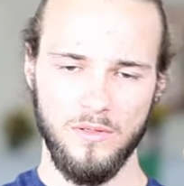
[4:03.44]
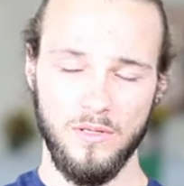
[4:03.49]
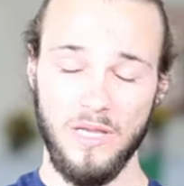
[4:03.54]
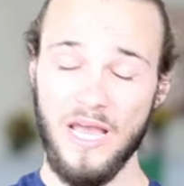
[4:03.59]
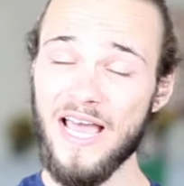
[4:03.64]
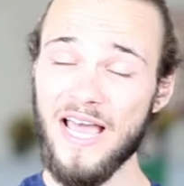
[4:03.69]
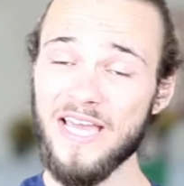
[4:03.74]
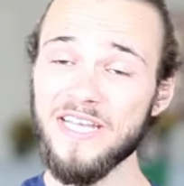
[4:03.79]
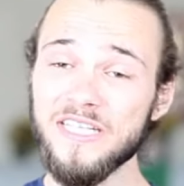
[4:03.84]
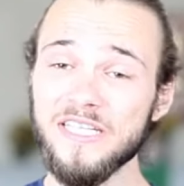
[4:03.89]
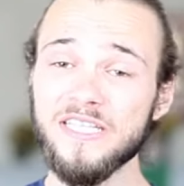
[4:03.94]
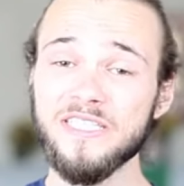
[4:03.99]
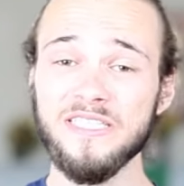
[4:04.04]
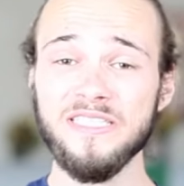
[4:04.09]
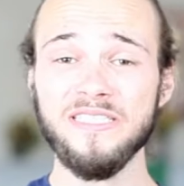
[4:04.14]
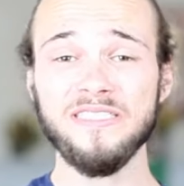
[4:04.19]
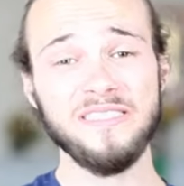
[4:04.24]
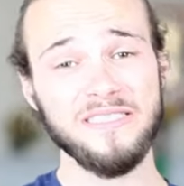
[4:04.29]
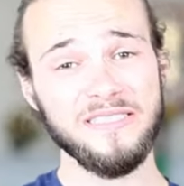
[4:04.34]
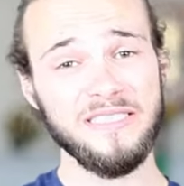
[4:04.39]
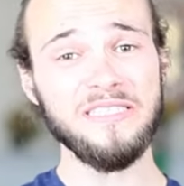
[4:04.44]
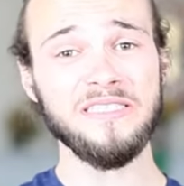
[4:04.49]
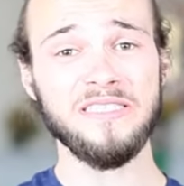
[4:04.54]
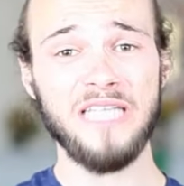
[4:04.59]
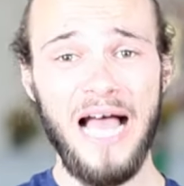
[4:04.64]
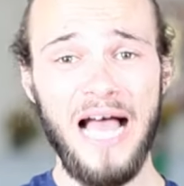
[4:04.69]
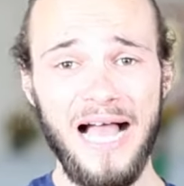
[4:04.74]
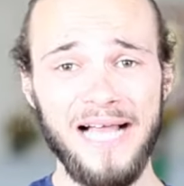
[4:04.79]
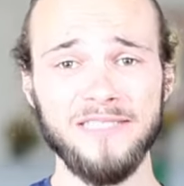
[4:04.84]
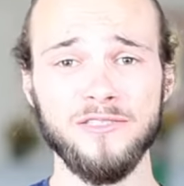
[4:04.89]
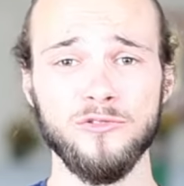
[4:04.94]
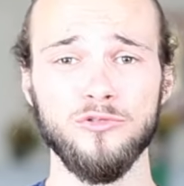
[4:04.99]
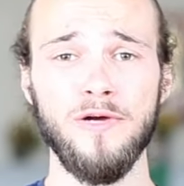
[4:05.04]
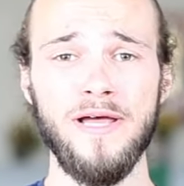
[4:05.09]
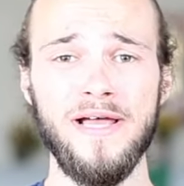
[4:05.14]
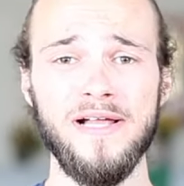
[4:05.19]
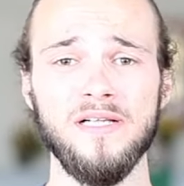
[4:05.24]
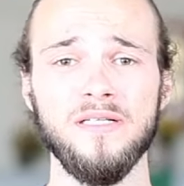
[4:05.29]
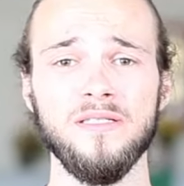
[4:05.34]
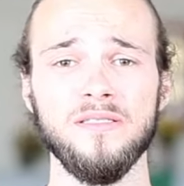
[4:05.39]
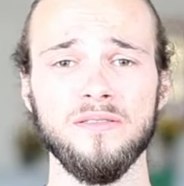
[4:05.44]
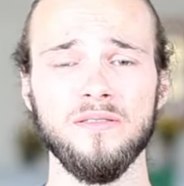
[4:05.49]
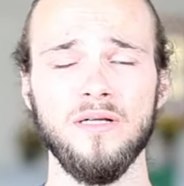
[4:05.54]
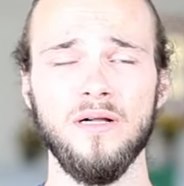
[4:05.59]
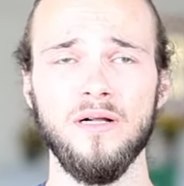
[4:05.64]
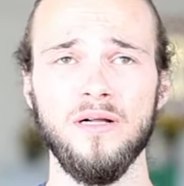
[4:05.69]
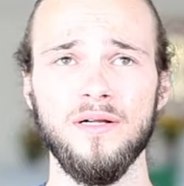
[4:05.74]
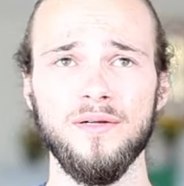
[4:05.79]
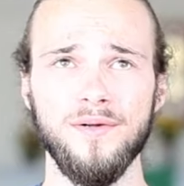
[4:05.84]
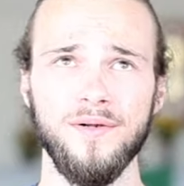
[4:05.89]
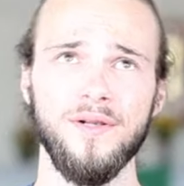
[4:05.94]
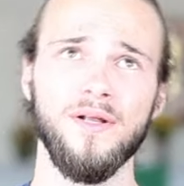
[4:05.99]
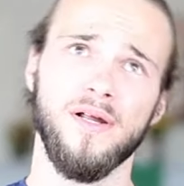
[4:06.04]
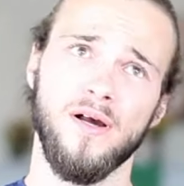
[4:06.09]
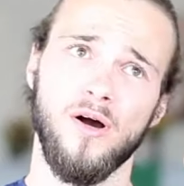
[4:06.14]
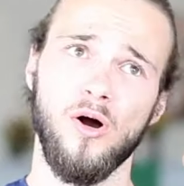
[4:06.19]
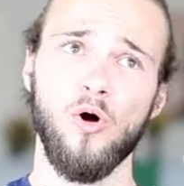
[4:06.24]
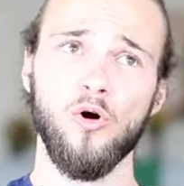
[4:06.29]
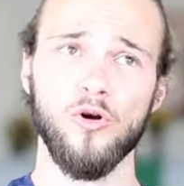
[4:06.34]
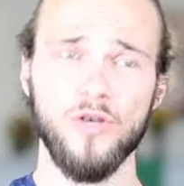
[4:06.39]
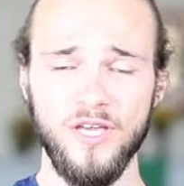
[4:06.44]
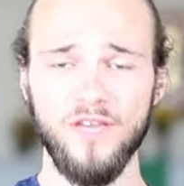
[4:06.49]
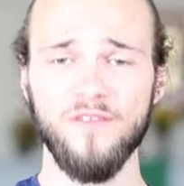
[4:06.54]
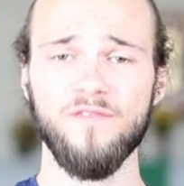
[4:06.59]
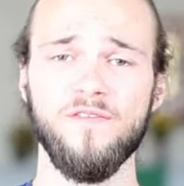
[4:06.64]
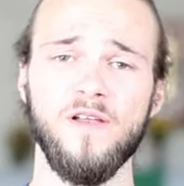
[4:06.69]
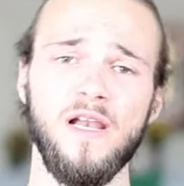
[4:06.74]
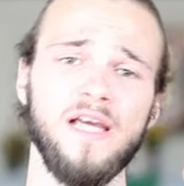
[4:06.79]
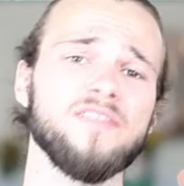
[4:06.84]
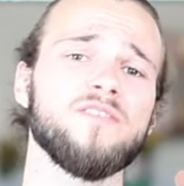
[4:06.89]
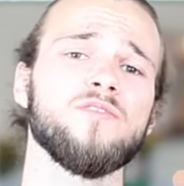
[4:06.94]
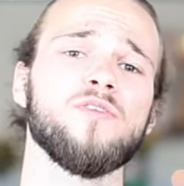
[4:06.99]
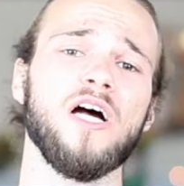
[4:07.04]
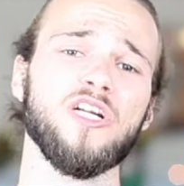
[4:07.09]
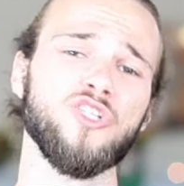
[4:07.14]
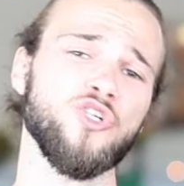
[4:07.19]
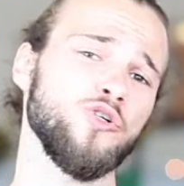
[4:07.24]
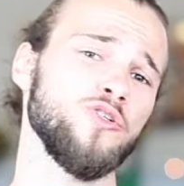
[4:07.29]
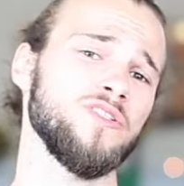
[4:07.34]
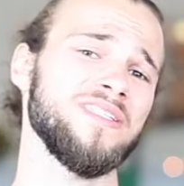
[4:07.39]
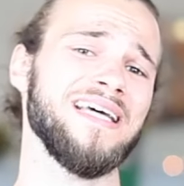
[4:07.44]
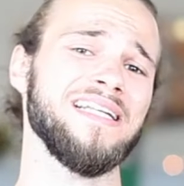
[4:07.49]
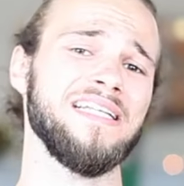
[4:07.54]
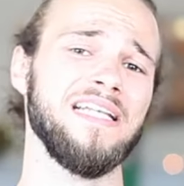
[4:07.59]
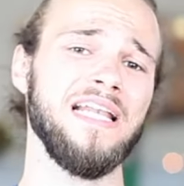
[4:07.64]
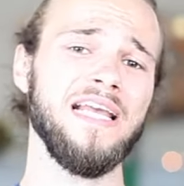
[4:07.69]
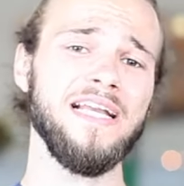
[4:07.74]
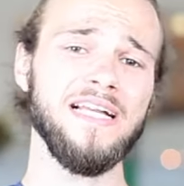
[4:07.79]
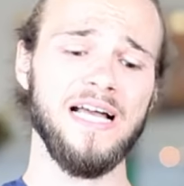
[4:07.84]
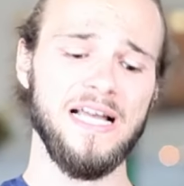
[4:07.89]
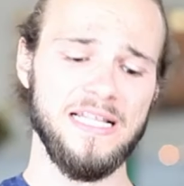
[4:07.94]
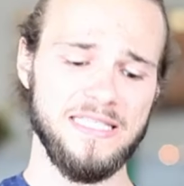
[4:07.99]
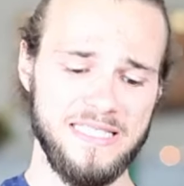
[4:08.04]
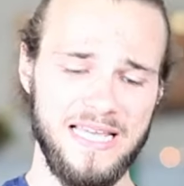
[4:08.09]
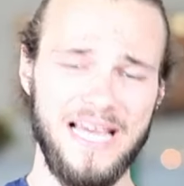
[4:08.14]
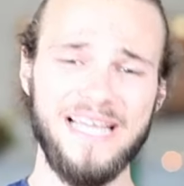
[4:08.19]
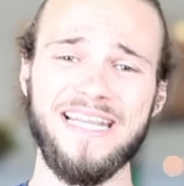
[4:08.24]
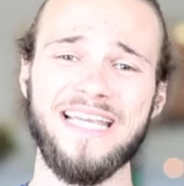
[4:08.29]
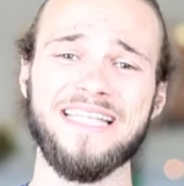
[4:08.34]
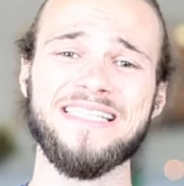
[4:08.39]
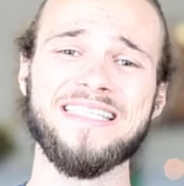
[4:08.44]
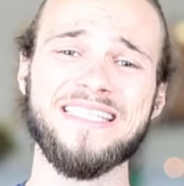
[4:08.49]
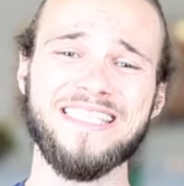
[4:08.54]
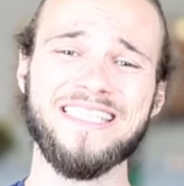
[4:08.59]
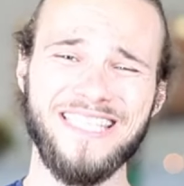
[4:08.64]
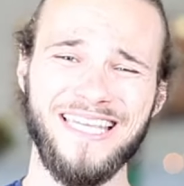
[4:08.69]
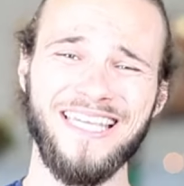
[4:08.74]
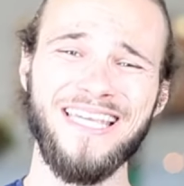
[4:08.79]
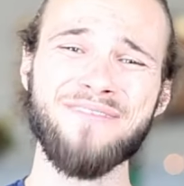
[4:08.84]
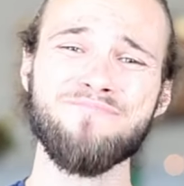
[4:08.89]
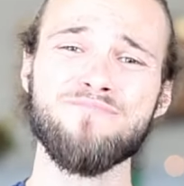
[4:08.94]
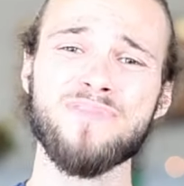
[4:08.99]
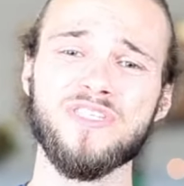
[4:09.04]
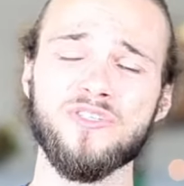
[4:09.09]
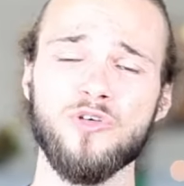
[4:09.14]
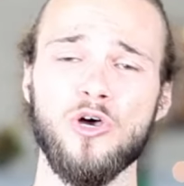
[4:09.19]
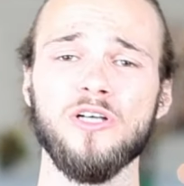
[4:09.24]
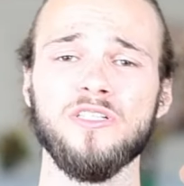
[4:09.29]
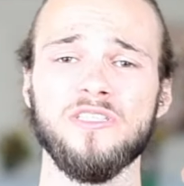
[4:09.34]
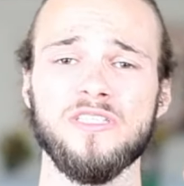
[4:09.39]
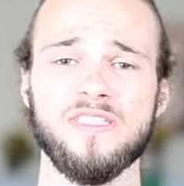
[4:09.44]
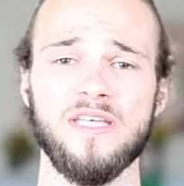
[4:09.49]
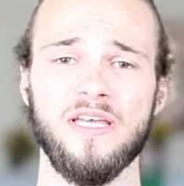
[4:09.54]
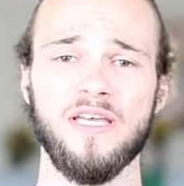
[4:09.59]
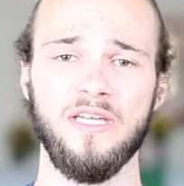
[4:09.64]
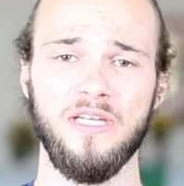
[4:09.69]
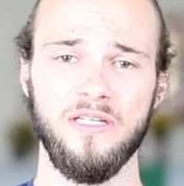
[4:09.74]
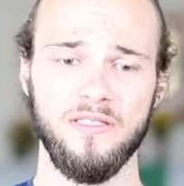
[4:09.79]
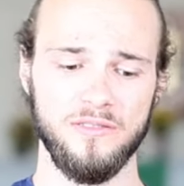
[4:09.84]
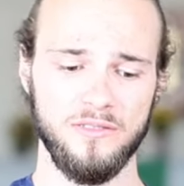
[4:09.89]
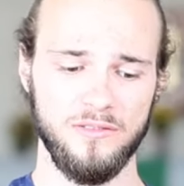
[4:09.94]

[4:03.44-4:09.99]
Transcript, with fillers: Einige Dinge sind aktuell, okay, vielleicht sogar schon seit längerer Zeit extrem besorgniserregend.